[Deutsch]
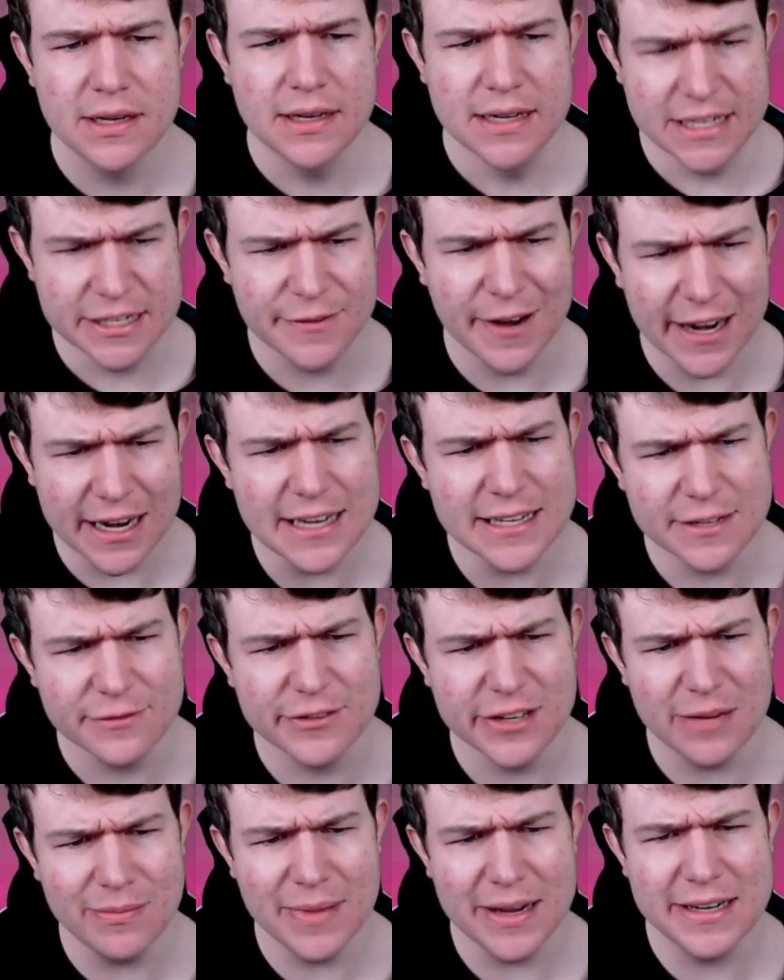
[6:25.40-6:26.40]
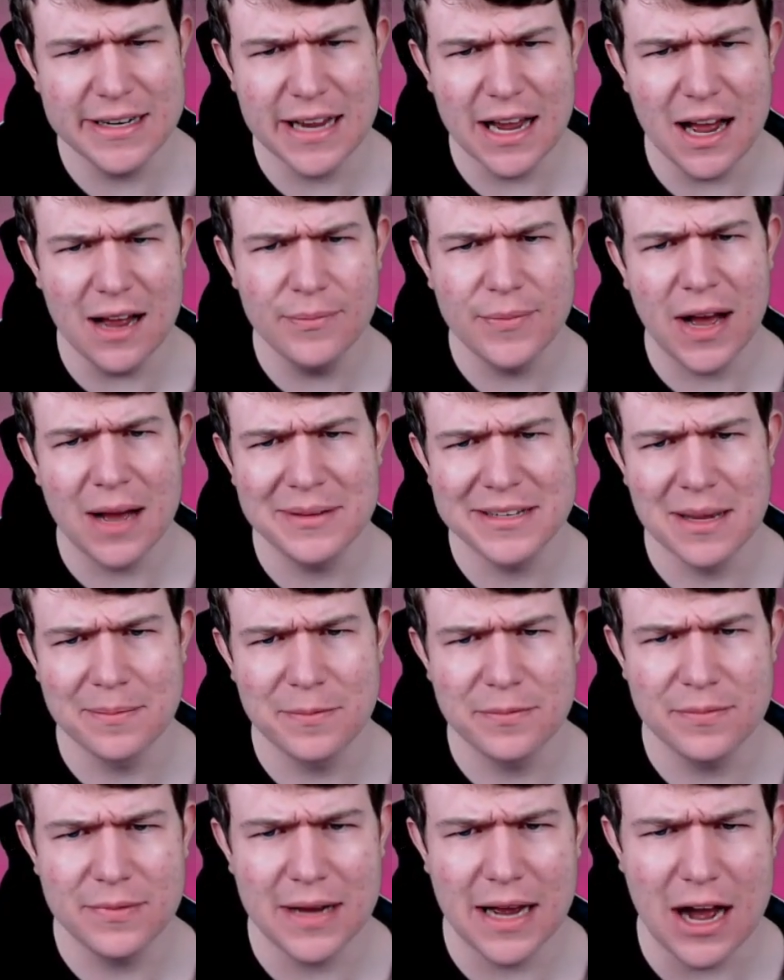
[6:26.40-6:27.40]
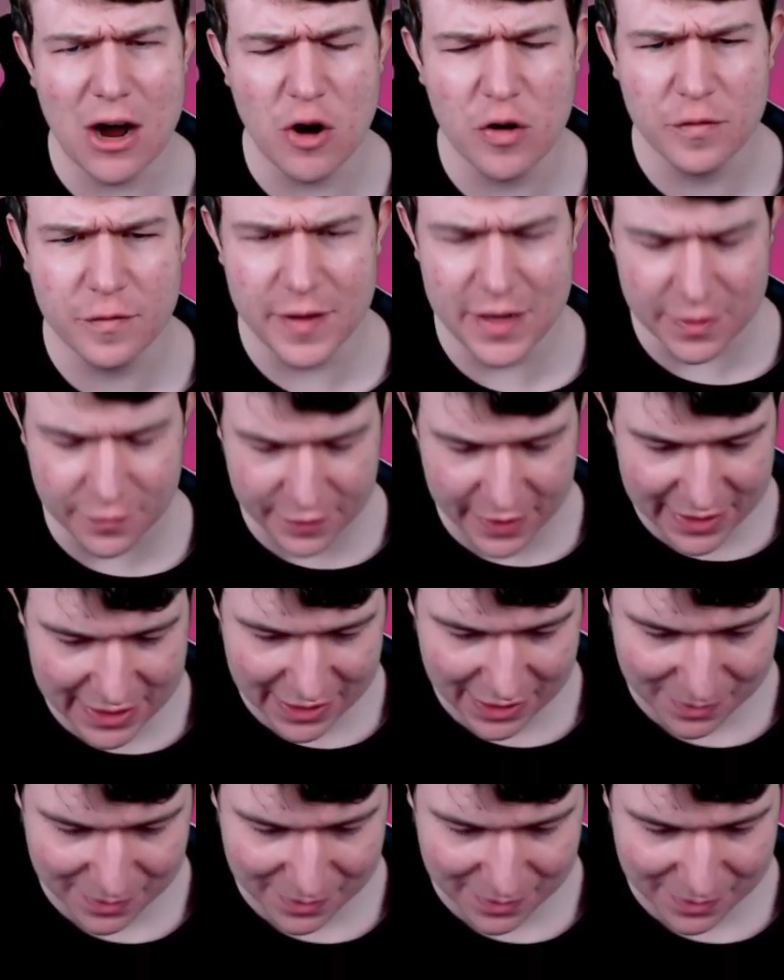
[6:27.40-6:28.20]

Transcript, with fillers: es war relativ knapp am Ende, ja, aber ich habe auch viele Fehler